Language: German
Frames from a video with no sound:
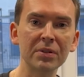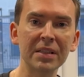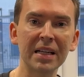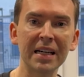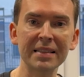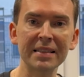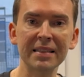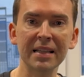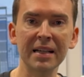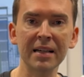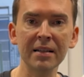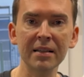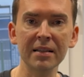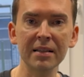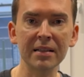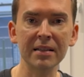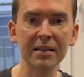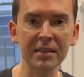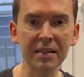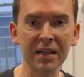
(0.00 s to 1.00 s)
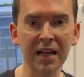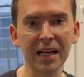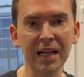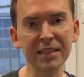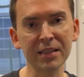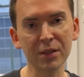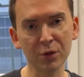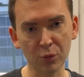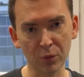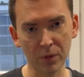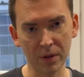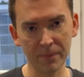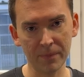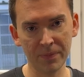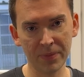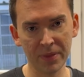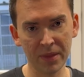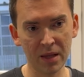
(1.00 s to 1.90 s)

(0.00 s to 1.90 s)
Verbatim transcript: und hat da keine Ruhe.